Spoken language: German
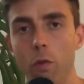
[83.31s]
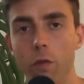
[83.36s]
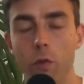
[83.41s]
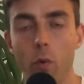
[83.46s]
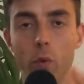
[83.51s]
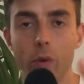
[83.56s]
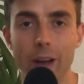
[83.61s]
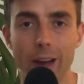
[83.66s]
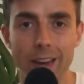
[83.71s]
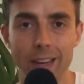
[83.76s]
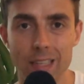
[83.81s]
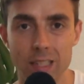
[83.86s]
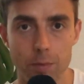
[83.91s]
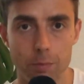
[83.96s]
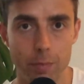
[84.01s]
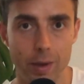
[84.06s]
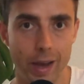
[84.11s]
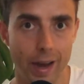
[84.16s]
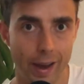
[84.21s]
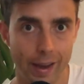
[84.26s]
wo ein
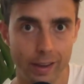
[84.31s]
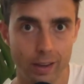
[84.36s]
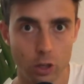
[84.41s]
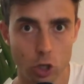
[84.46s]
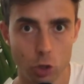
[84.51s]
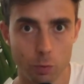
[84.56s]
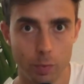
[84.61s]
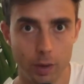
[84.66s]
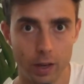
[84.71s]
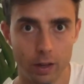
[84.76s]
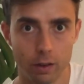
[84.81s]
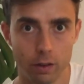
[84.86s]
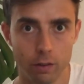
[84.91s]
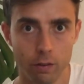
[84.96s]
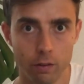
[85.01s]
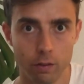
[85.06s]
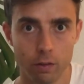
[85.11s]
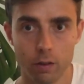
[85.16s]
Eisbär eingesperrt ist,